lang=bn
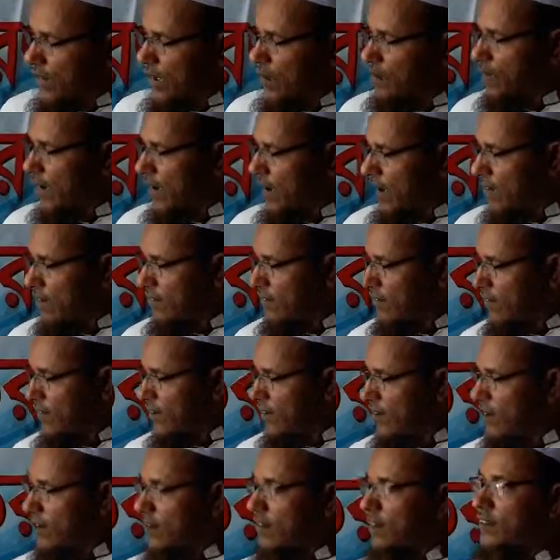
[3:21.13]
আমরা যে
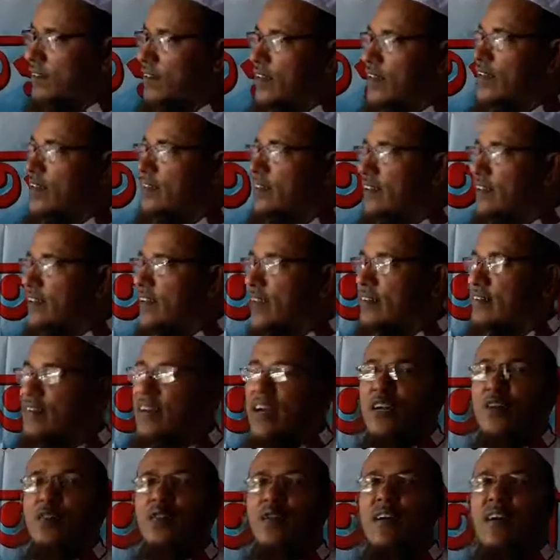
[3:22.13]
জিনিস দিতে চাচ্ছি
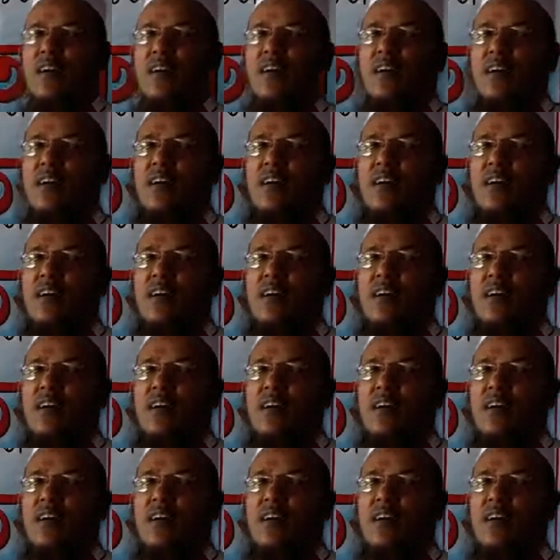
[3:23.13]
আসলে